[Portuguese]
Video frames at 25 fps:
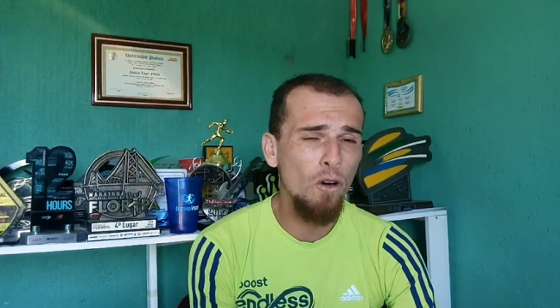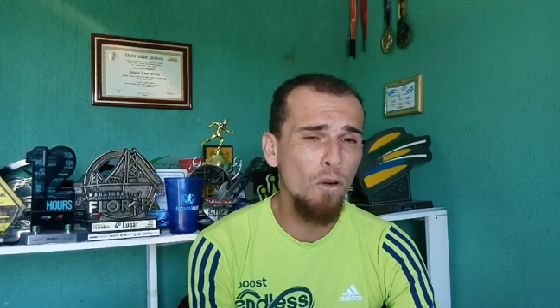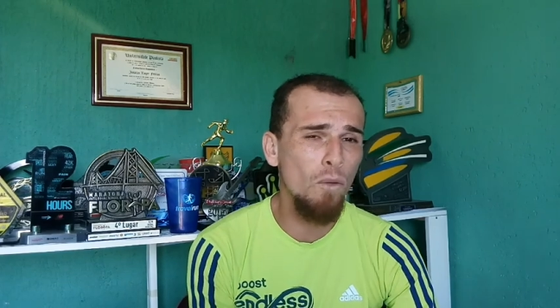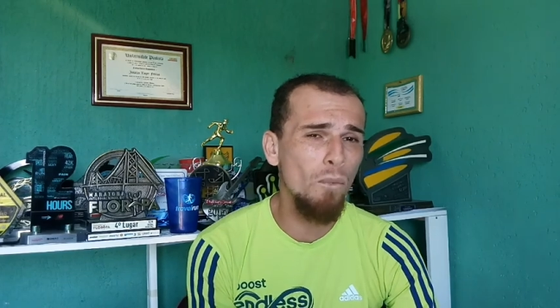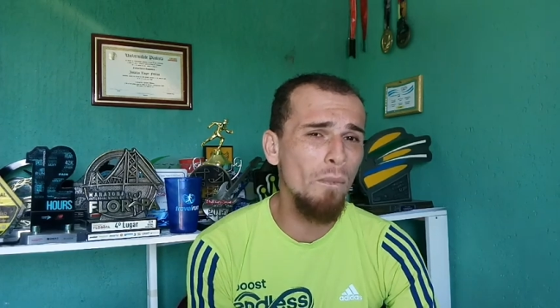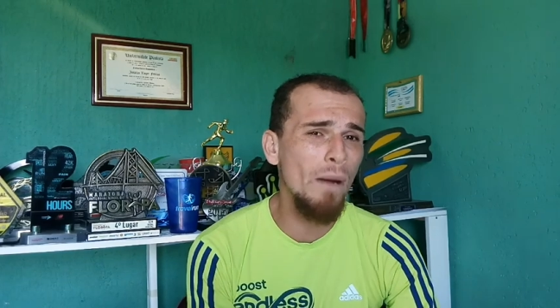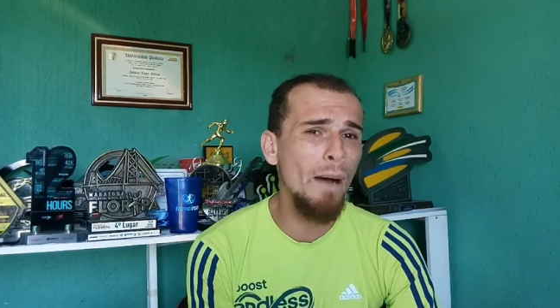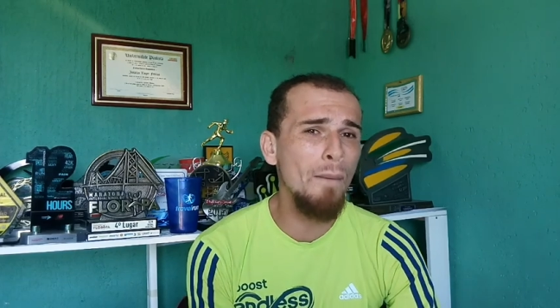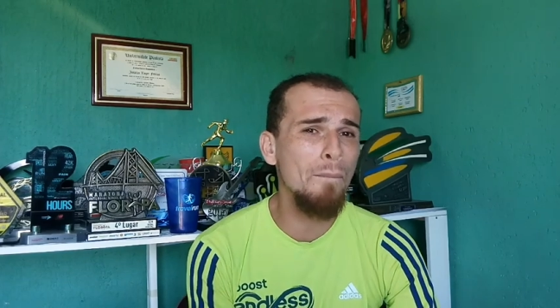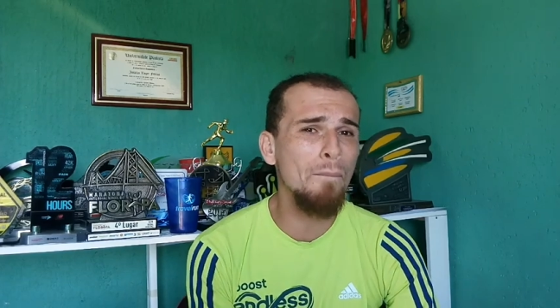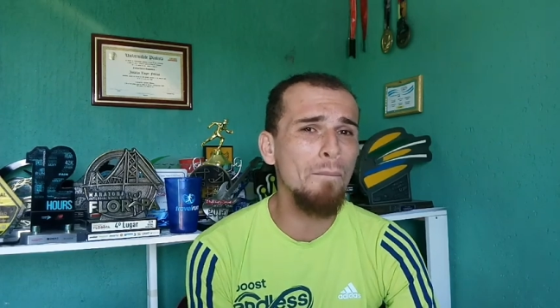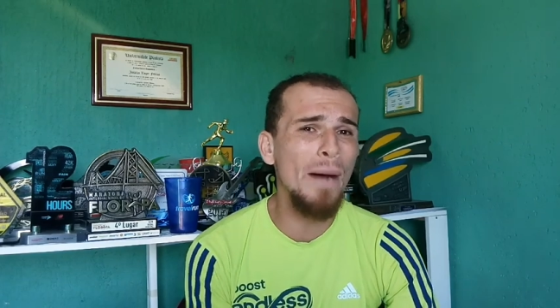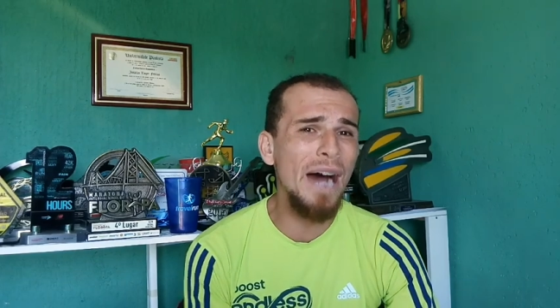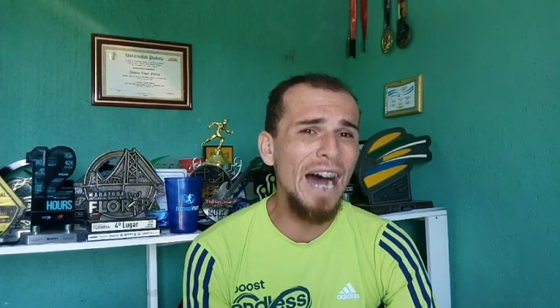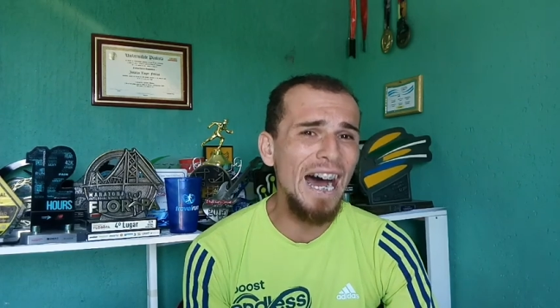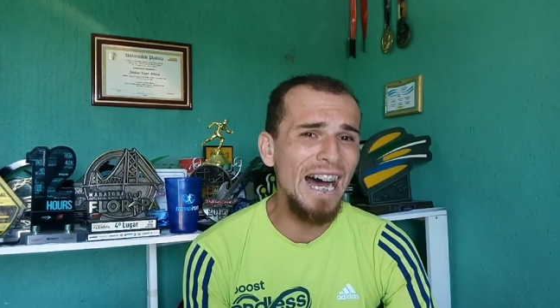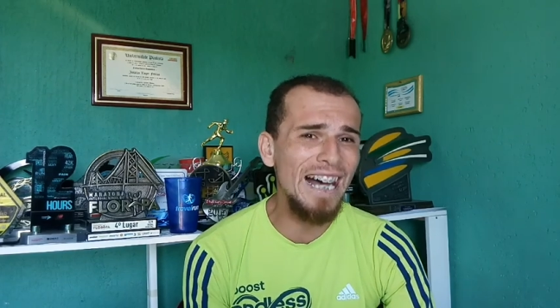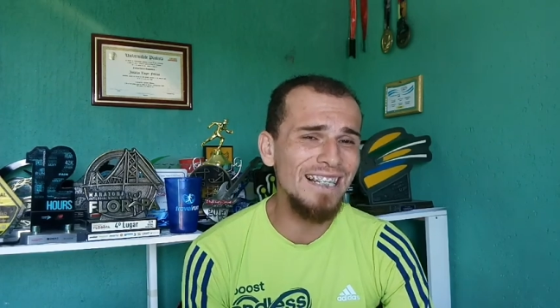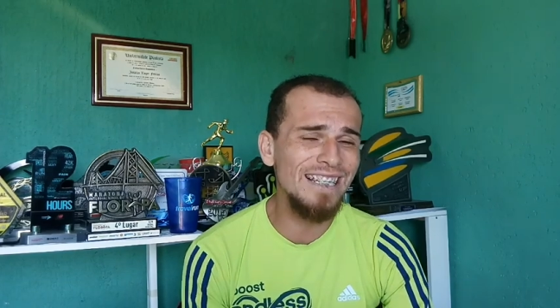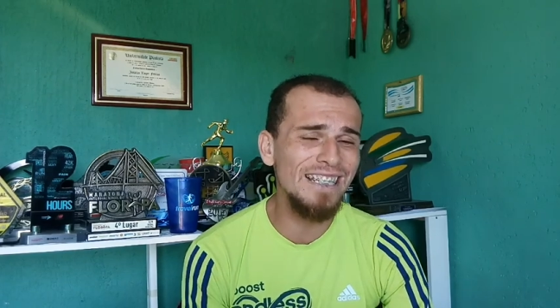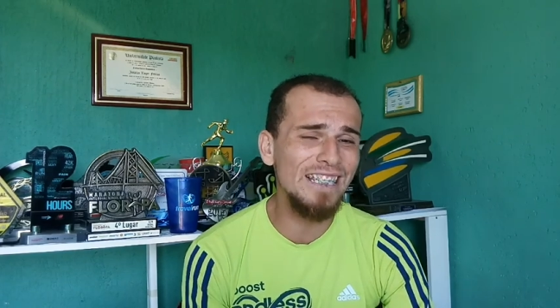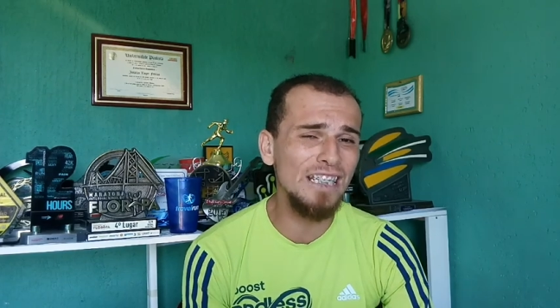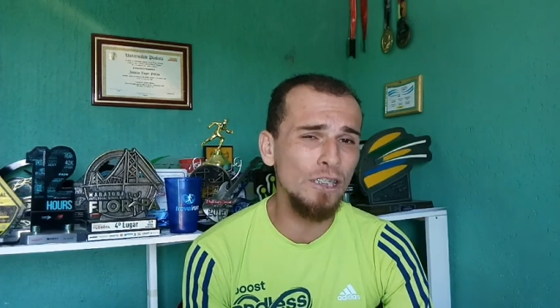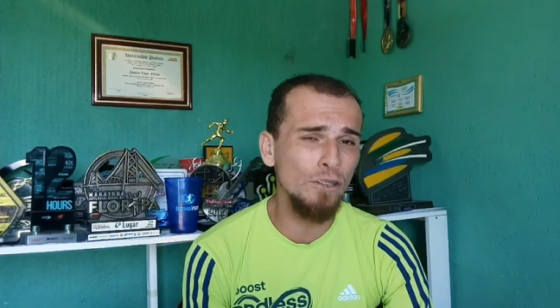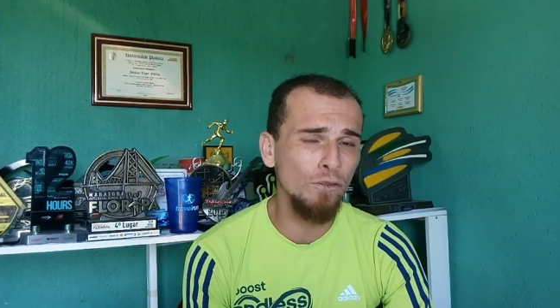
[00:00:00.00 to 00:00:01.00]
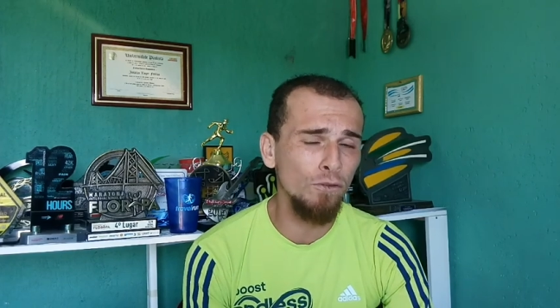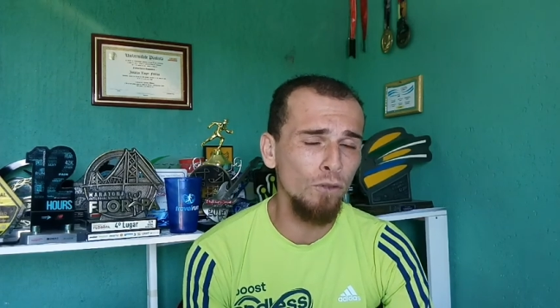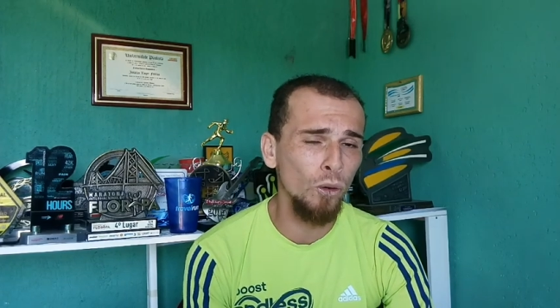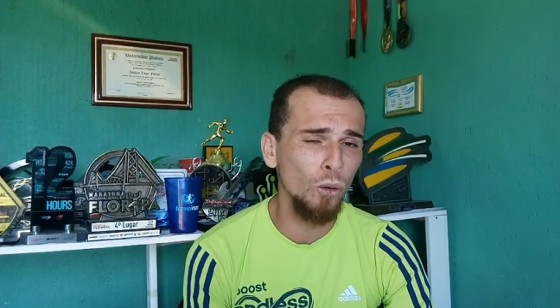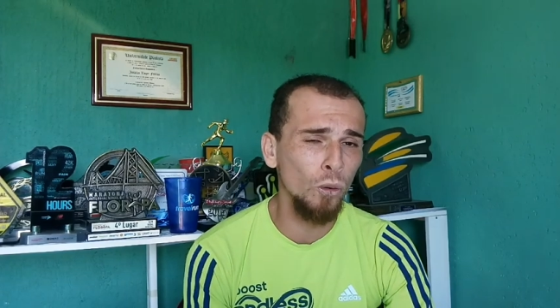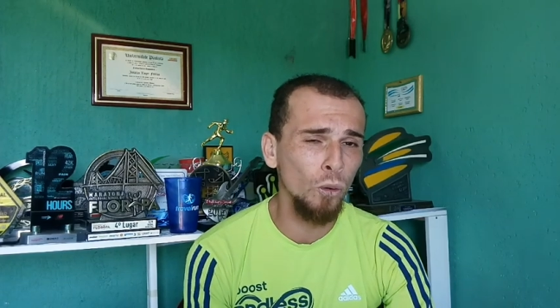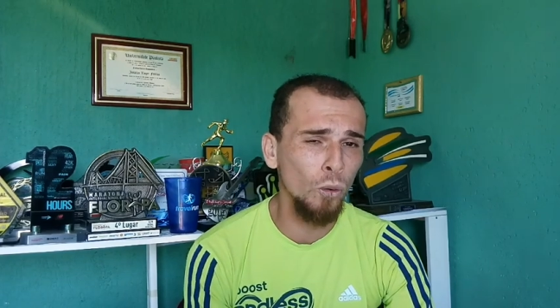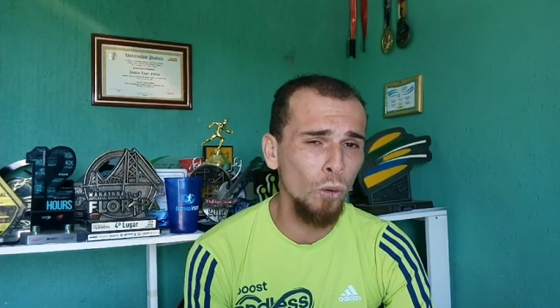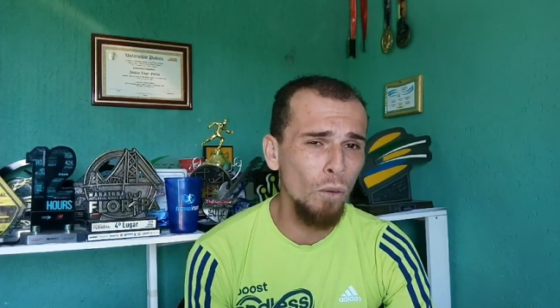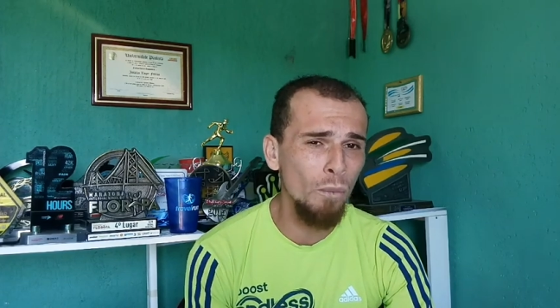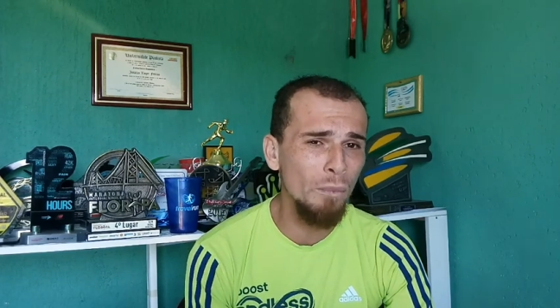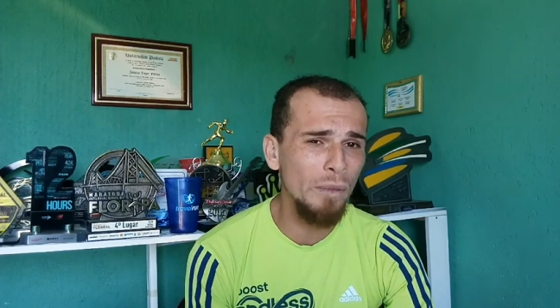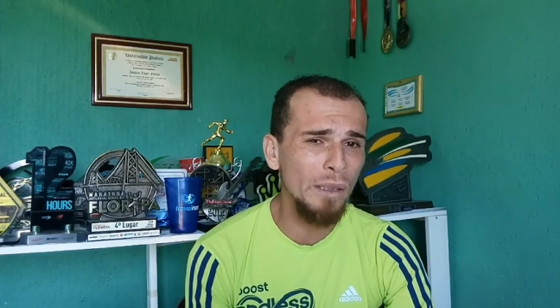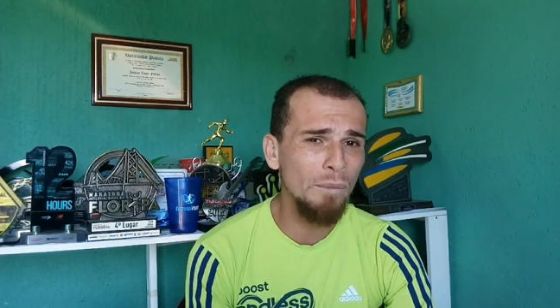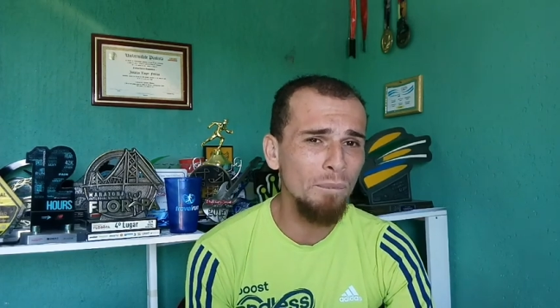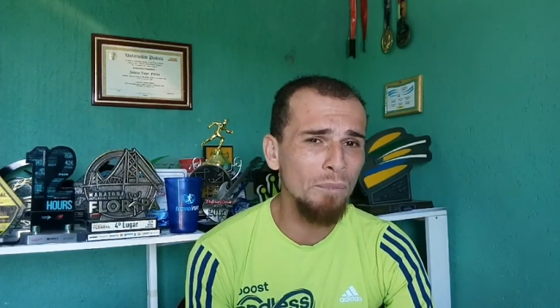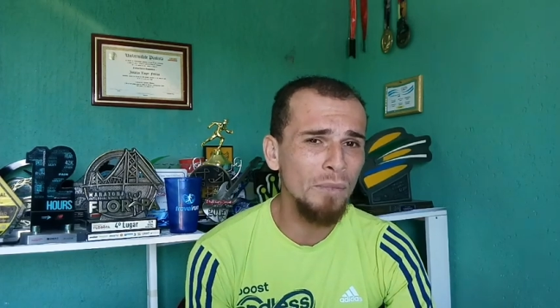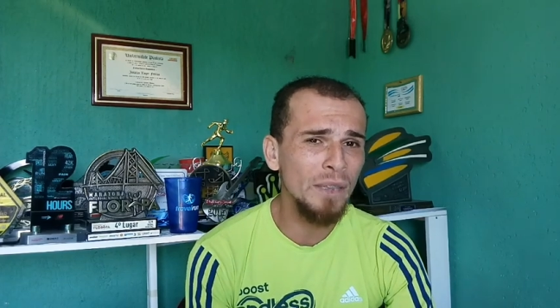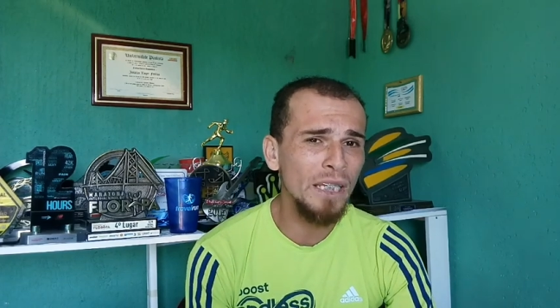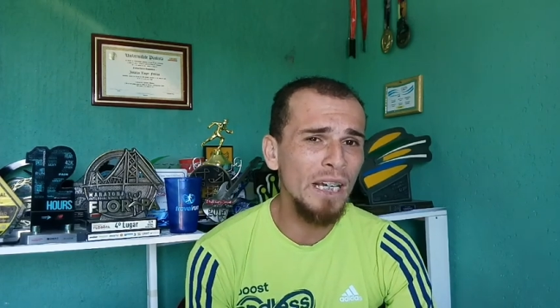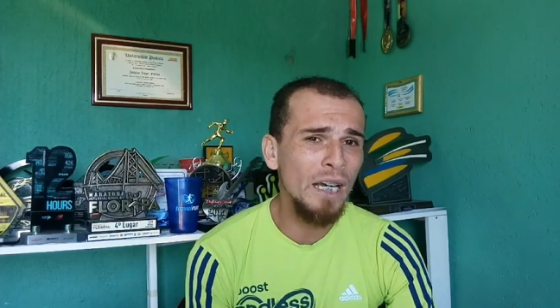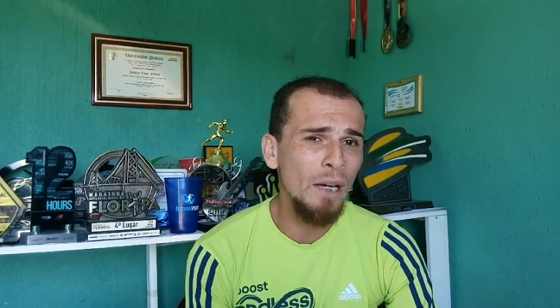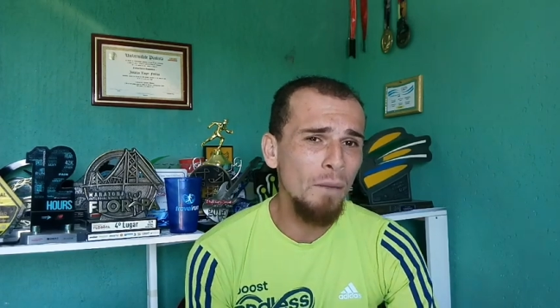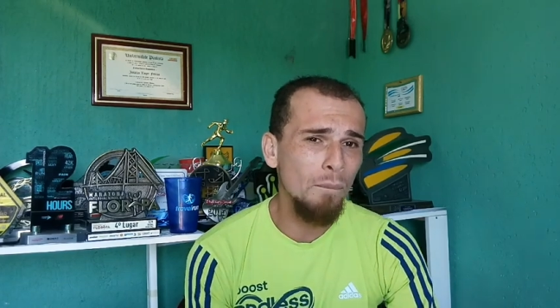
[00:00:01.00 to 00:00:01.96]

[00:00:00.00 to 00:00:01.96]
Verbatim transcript: uma base de volume